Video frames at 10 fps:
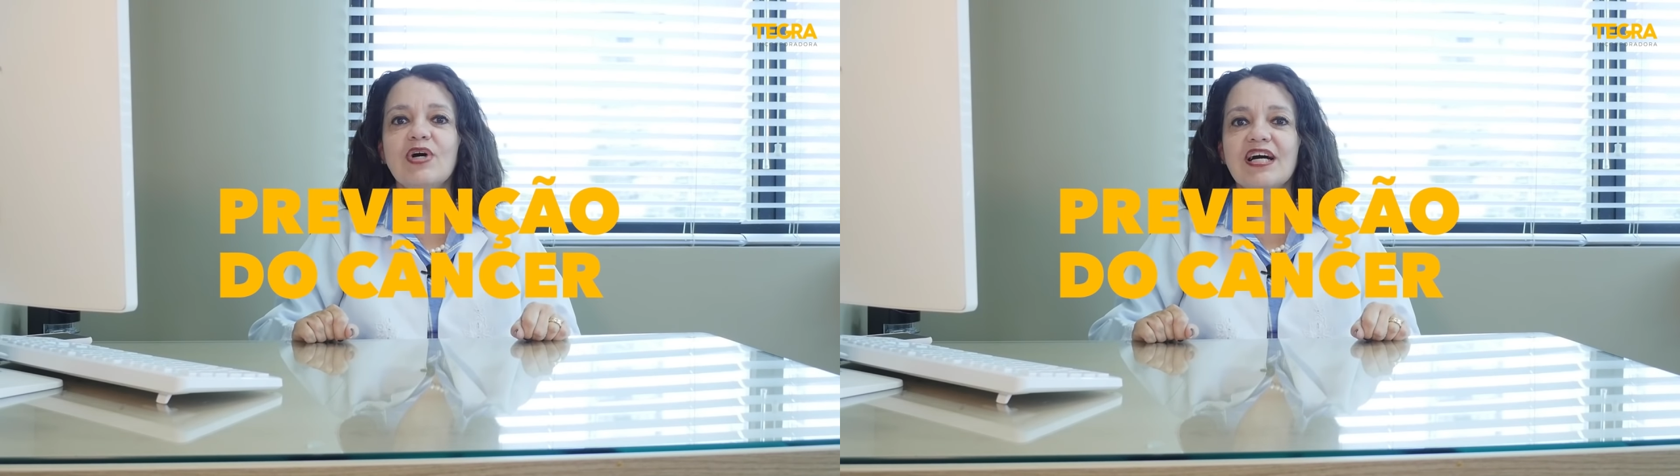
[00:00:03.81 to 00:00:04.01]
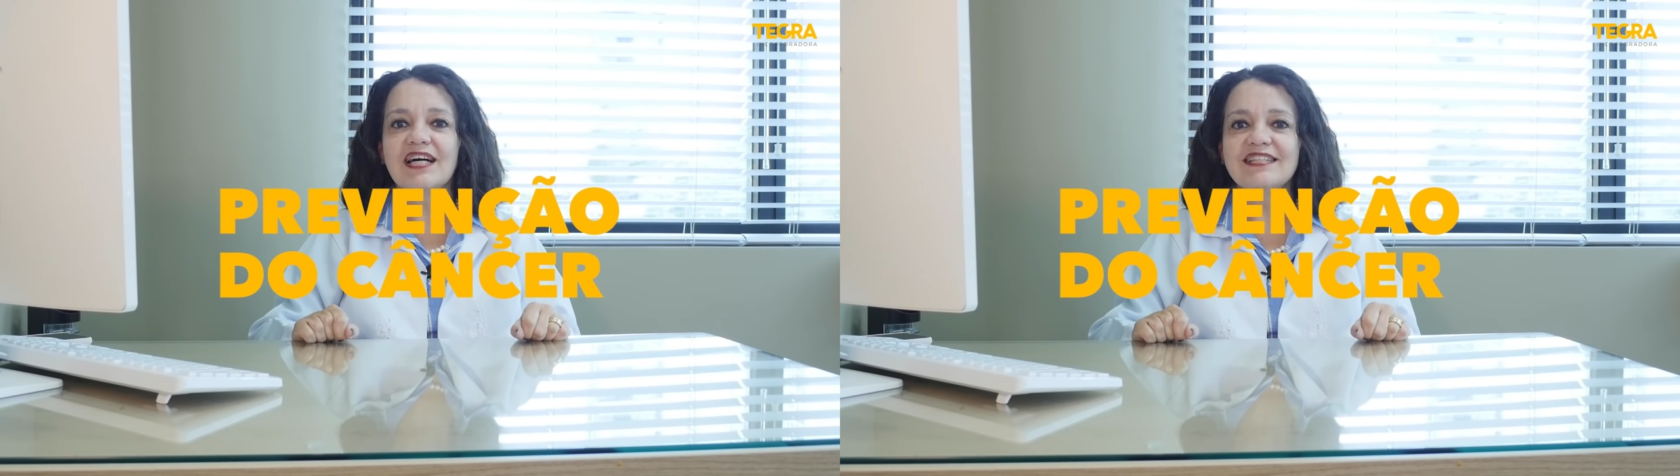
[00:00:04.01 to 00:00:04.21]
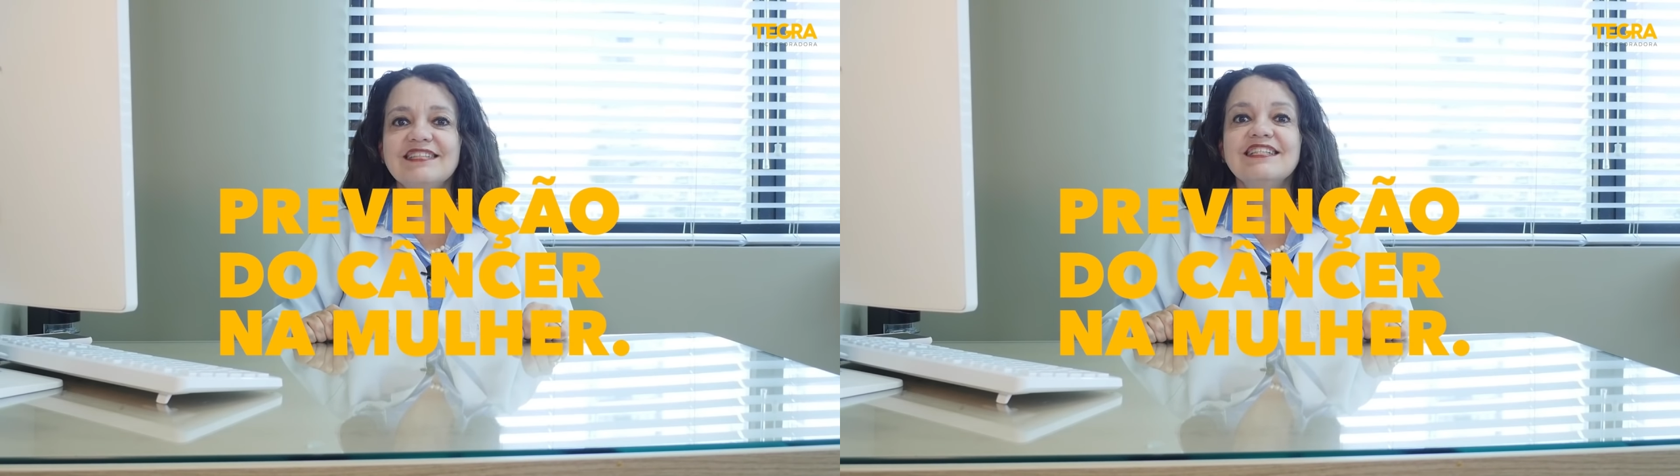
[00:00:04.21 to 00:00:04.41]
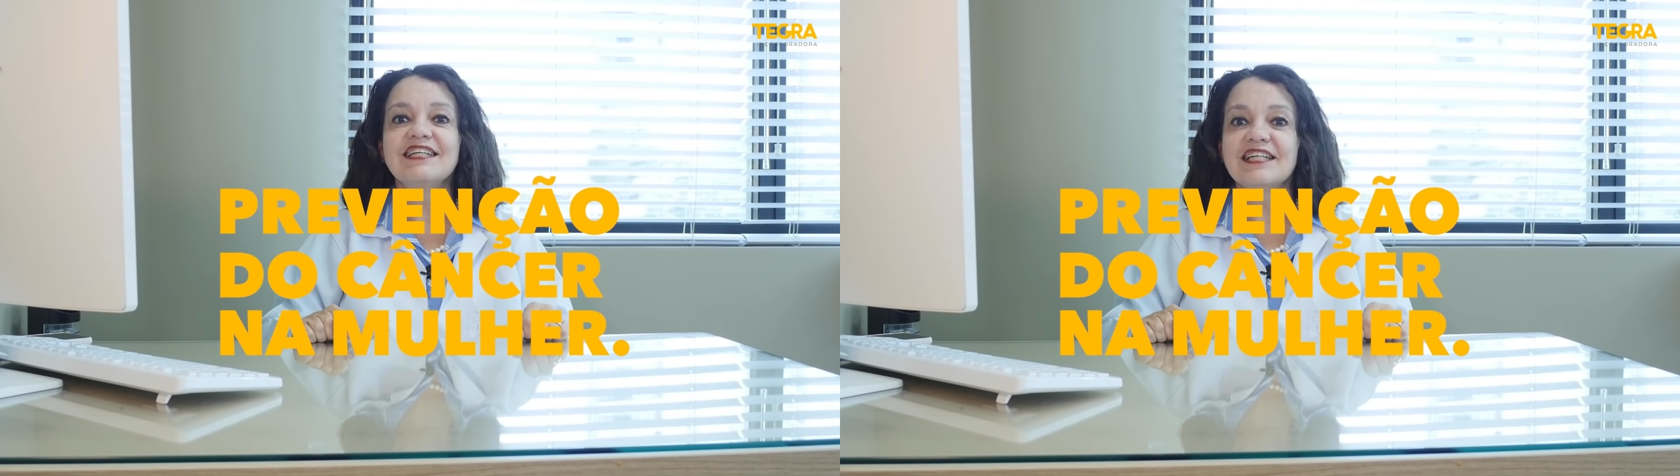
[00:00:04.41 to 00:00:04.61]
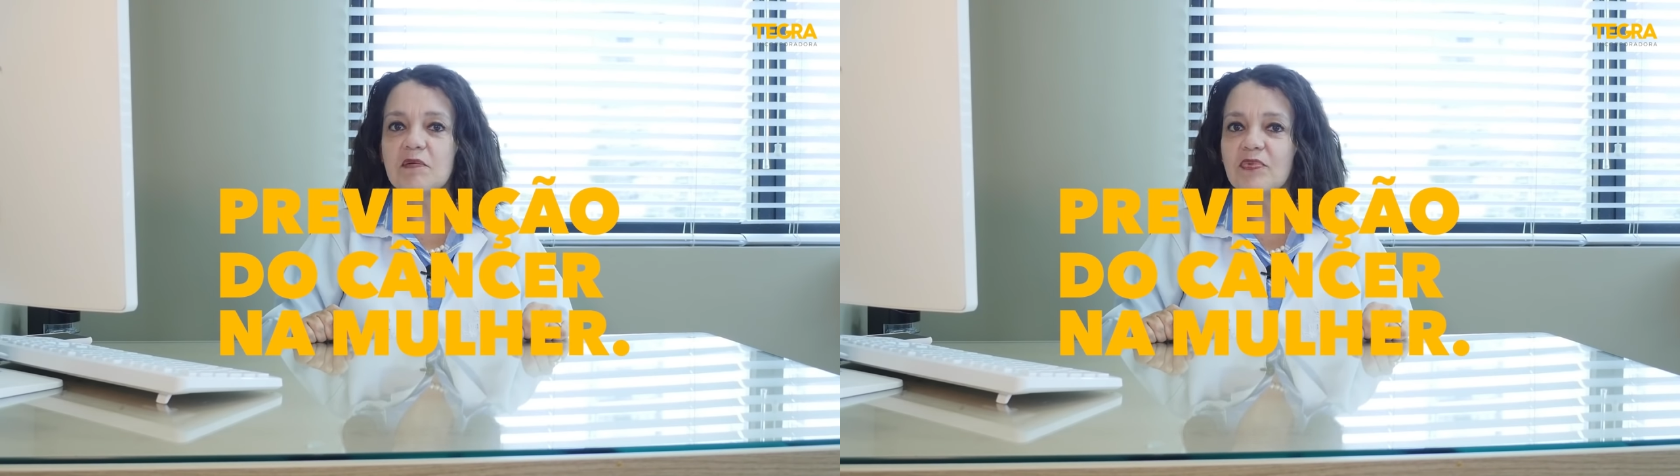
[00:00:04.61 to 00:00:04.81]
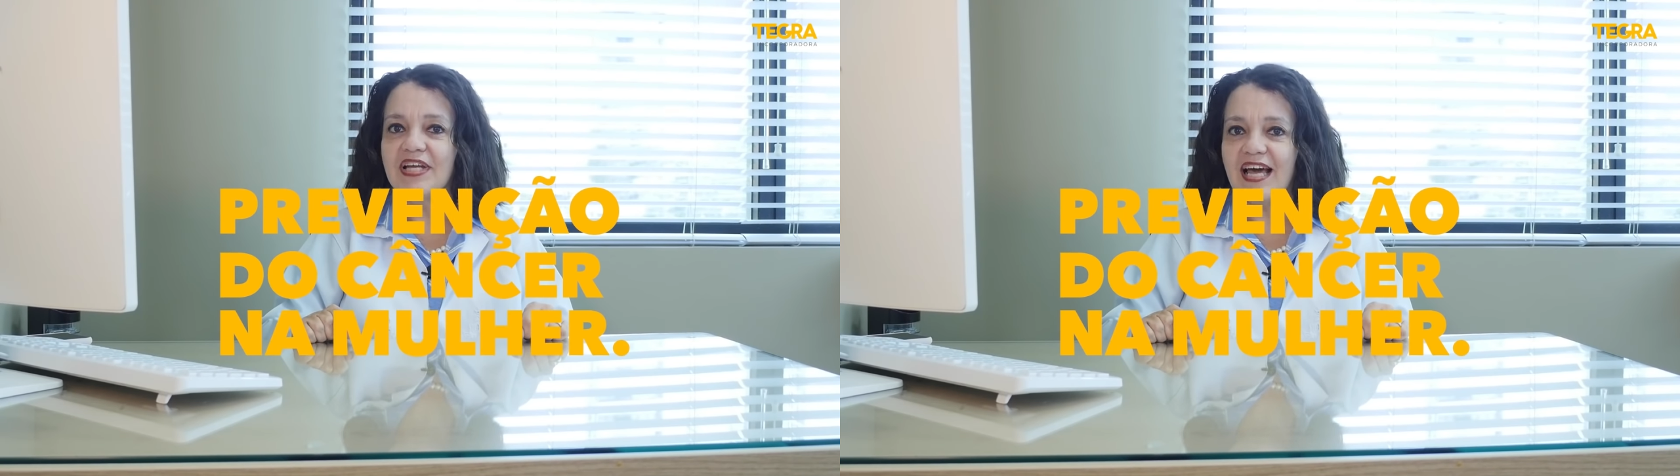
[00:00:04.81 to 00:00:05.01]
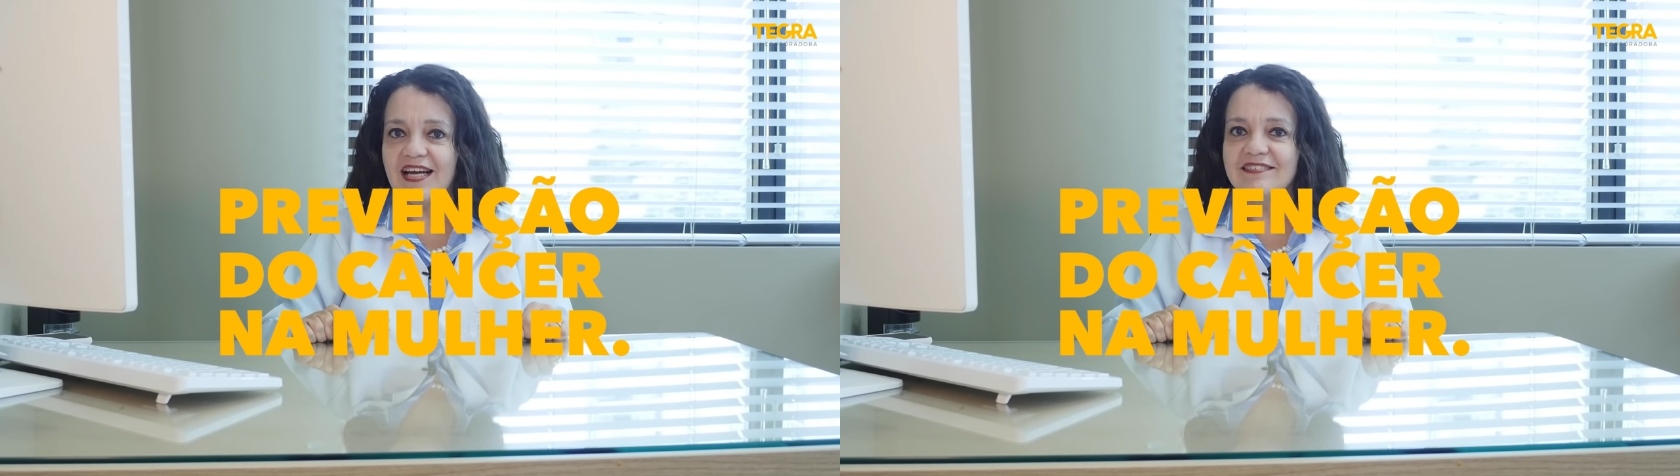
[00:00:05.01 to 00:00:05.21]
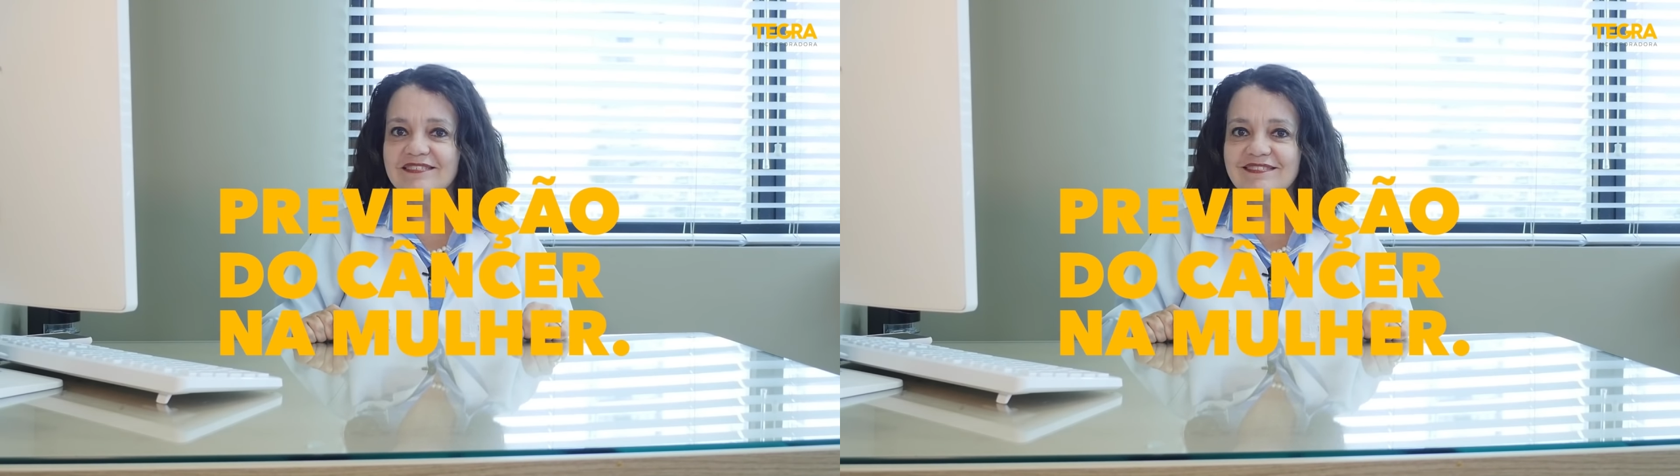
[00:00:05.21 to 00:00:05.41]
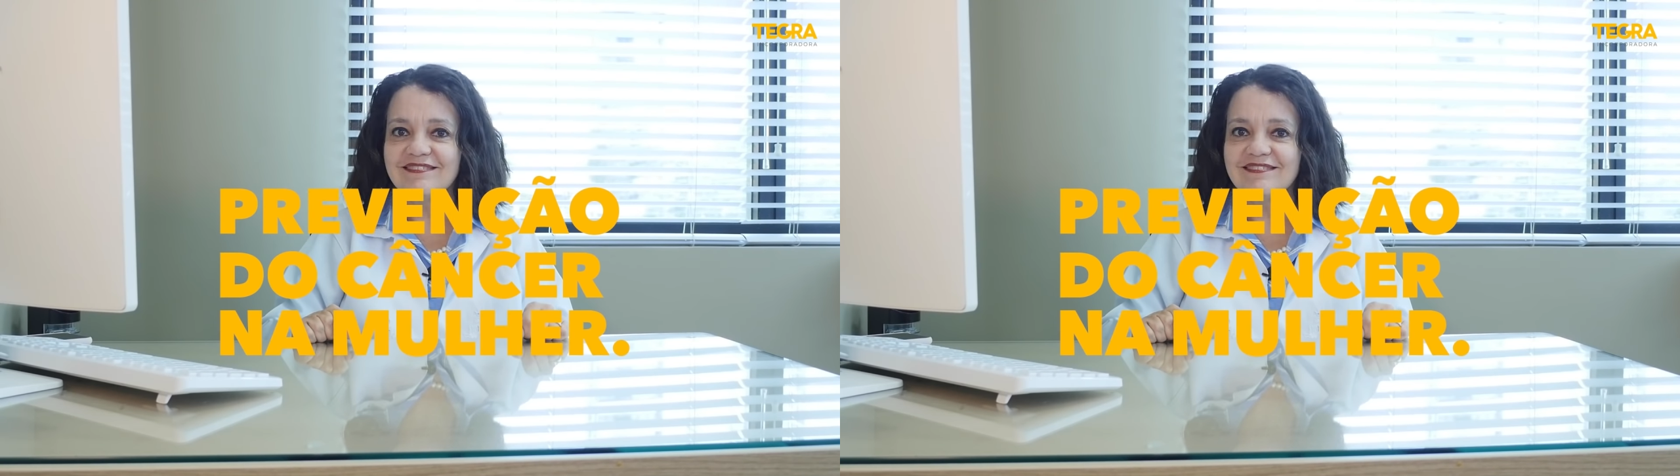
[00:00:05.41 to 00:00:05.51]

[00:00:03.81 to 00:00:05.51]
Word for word: câncer na mulher?